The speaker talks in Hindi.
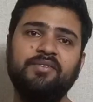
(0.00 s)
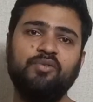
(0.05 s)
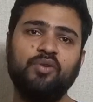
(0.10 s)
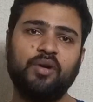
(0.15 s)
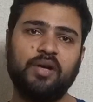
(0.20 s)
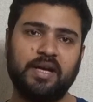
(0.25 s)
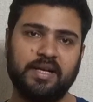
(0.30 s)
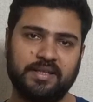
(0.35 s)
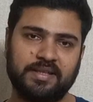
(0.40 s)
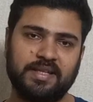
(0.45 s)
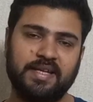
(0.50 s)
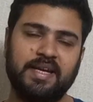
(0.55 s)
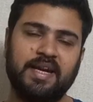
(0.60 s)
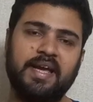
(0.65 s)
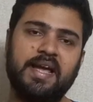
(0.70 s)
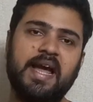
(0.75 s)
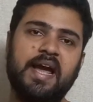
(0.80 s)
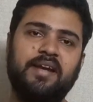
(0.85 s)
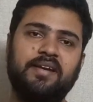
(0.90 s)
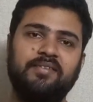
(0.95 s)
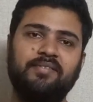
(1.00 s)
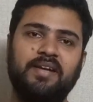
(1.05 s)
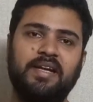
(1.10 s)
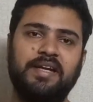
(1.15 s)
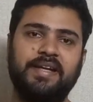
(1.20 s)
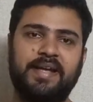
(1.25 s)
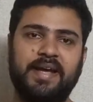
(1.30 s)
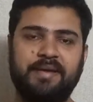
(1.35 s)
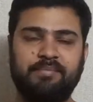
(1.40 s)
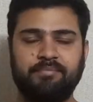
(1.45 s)
वो करते रहे आने वाले
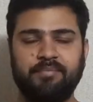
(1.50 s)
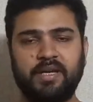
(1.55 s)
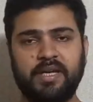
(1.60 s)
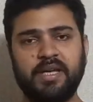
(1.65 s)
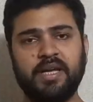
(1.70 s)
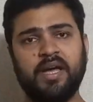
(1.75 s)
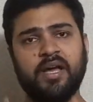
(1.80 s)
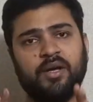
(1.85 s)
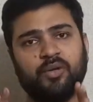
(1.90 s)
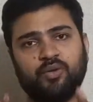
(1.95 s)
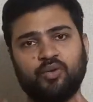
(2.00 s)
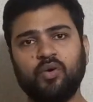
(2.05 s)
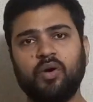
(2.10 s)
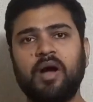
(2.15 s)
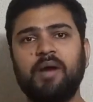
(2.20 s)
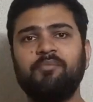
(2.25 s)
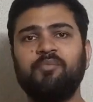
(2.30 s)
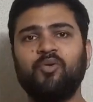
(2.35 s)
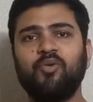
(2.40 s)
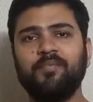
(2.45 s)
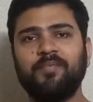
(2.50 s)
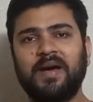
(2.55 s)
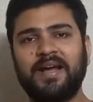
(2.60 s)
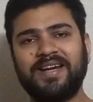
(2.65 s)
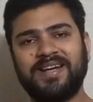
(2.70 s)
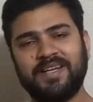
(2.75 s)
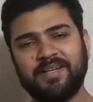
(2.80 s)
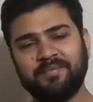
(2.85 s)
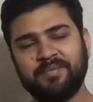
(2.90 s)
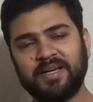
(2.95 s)
टाइम में तो आपको
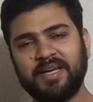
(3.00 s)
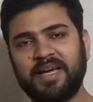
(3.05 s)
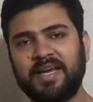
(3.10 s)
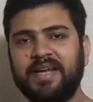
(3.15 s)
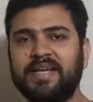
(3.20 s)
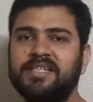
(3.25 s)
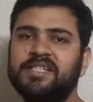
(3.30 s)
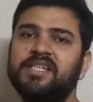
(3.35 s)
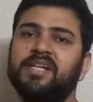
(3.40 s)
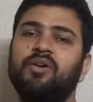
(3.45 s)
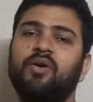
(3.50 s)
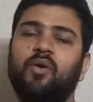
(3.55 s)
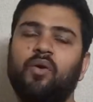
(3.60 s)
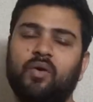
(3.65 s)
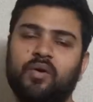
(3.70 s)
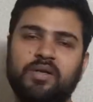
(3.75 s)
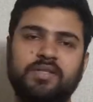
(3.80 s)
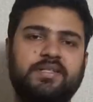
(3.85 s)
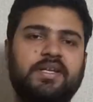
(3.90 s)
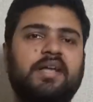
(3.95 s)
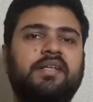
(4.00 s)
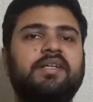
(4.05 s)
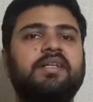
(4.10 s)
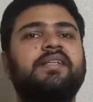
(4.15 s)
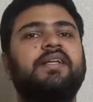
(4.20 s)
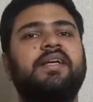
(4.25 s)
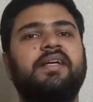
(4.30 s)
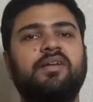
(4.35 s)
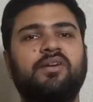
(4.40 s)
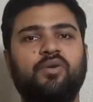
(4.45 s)
मार्केट में करेक्शन और ज़्यादा
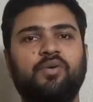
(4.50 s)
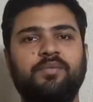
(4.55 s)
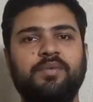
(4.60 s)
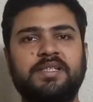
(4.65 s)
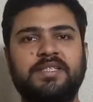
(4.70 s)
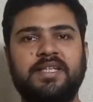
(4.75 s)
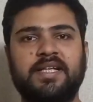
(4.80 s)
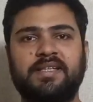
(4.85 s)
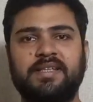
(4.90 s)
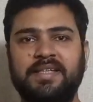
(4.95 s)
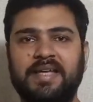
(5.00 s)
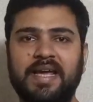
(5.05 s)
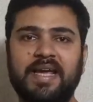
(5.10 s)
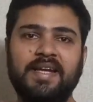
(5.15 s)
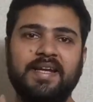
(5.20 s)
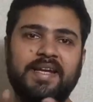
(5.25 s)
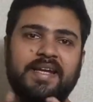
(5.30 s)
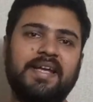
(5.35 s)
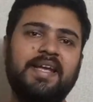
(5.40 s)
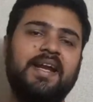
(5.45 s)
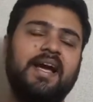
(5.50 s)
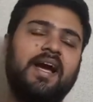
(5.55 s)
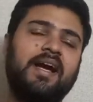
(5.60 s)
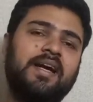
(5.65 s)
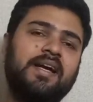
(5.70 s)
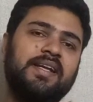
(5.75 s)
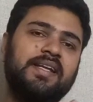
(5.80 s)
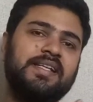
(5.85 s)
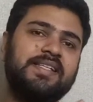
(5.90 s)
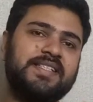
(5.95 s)
देखने को मिल सकती है लेकिन
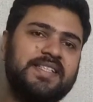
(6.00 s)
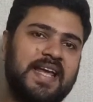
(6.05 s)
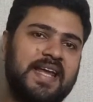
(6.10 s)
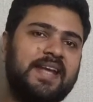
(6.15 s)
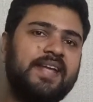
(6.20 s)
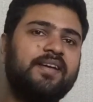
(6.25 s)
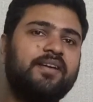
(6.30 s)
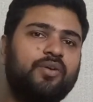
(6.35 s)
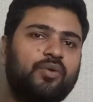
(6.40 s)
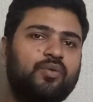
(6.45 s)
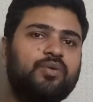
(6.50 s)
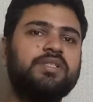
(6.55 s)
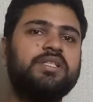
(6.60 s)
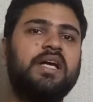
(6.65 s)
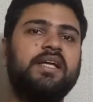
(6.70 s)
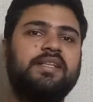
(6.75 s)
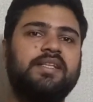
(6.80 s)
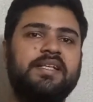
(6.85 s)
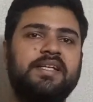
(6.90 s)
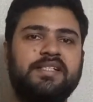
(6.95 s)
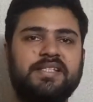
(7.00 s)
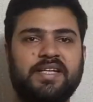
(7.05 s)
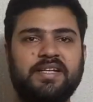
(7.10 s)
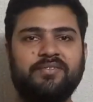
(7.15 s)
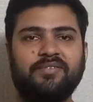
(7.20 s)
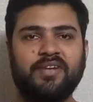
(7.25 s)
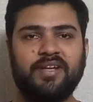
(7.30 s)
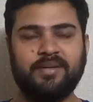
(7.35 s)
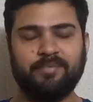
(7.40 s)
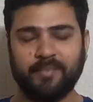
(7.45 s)
अगर ये सेलिंग रुक जाती है
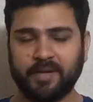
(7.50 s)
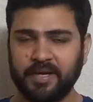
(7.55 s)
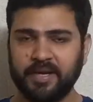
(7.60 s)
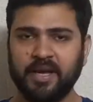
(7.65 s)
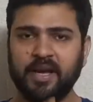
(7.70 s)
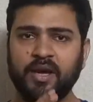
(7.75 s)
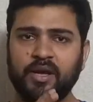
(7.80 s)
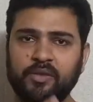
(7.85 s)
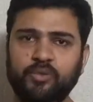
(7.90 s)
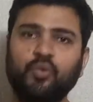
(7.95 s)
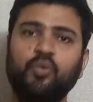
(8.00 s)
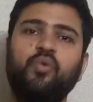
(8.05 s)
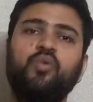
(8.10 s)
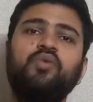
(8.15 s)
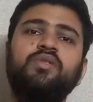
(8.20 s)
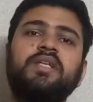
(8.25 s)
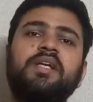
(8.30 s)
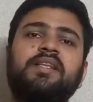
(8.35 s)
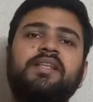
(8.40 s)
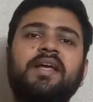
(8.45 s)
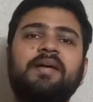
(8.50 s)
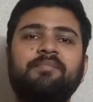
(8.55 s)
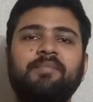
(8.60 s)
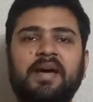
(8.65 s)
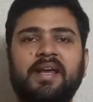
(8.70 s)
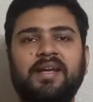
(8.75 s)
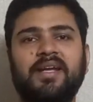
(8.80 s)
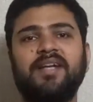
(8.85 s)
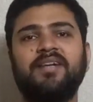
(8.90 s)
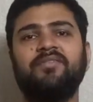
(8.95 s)
जनवरी में तो हो सकता है
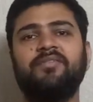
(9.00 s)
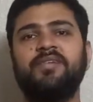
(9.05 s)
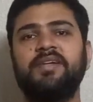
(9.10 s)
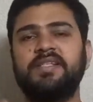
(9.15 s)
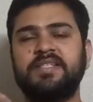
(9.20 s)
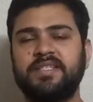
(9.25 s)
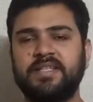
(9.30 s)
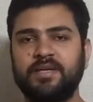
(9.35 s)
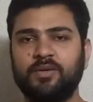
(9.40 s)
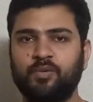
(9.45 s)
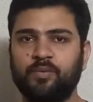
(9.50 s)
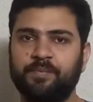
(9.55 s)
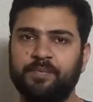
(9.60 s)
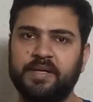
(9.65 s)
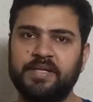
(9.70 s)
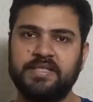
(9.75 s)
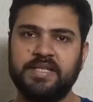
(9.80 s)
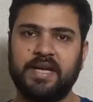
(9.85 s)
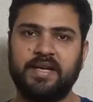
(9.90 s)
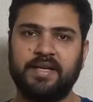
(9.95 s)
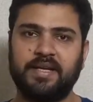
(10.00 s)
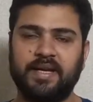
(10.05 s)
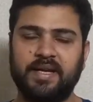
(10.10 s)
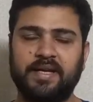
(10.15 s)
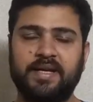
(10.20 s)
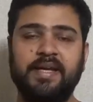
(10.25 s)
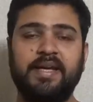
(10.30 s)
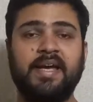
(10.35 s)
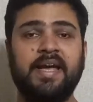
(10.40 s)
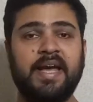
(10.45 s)
मार्केट फिर से ऊपर जाने
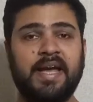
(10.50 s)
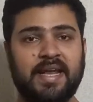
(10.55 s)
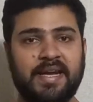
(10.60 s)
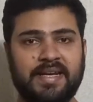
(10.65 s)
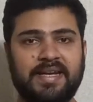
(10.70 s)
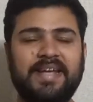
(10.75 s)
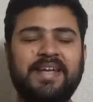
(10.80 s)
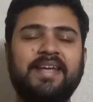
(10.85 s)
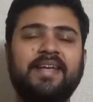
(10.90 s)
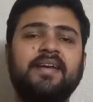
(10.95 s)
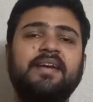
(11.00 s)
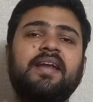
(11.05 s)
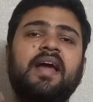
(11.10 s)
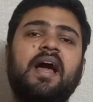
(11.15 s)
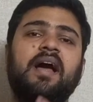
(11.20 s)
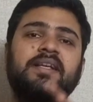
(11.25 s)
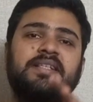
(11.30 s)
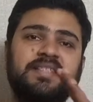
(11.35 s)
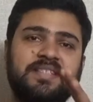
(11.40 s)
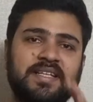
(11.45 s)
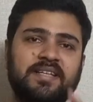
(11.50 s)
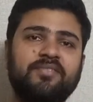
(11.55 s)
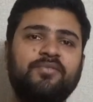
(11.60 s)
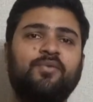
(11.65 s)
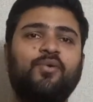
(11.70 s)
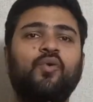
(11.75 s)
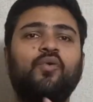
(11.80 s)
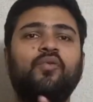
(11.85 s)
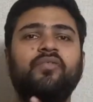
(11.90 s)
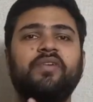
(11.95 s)
लगे लेकिन सिर्फ
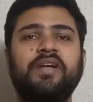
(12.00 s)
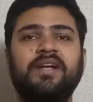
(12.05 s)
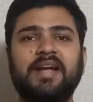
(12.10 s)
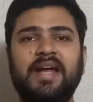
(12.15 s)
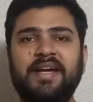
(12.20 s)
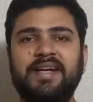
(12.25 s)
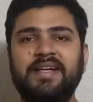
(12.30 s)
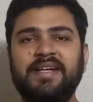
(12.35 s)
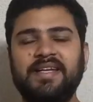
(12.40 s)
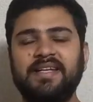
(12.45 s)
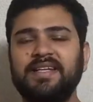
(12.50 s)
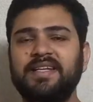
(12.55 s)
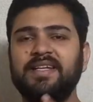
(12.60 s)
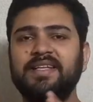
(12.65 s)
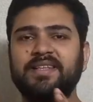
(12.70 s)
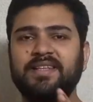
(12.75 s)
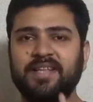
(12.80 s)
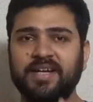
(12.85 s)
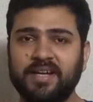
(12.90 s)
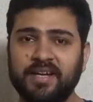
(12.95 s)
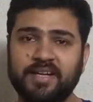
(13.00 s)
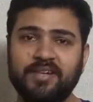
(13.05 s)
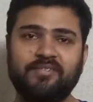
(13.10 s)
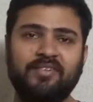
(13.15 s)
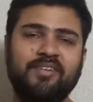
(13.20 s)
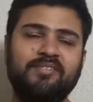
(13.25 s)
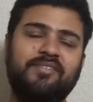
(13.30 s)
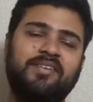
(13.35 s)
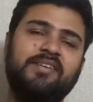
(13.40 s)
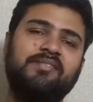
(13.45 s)
कोविड नाइन्टीन की थर्ड
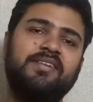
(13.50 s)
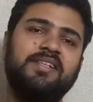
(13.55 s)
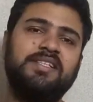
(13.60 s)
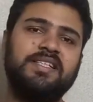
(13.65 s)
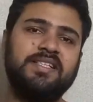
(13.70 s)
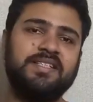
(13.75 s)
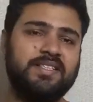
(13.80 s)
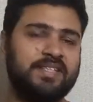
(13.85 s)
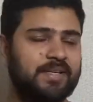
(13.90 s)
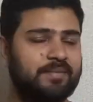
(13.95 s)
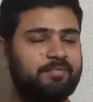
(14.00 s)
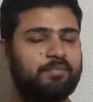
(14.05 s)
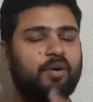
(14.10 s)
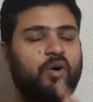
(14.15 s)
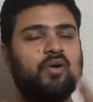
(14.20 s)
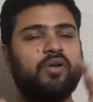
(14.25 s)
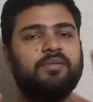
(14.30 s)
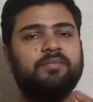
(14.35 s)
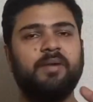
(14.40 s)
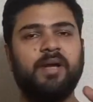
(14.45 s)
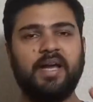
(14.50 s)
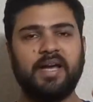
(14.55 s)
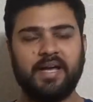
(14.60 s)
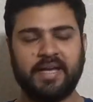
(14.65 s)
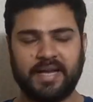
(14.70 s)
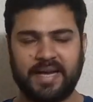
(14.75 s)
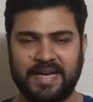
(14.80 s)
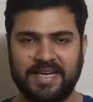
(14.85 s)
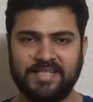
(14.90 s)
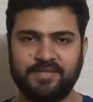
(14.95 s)
वेव की वजह से बहुत बड़ा
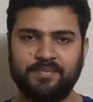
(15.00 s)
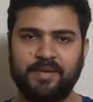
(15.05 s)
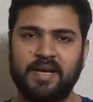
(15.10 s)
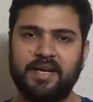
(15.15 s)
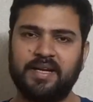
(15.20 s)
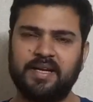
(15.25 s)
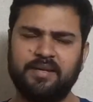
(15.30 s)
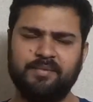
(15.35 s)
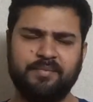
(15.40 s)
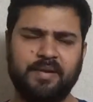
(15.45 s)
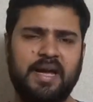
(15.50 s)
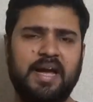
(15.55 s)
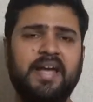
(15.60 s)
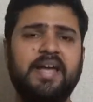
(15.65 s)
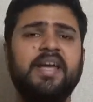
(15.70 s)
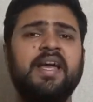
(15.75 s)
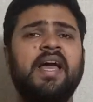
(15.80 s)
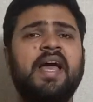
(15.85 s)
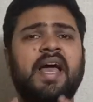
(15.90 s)
क्रैश मार्केट में आए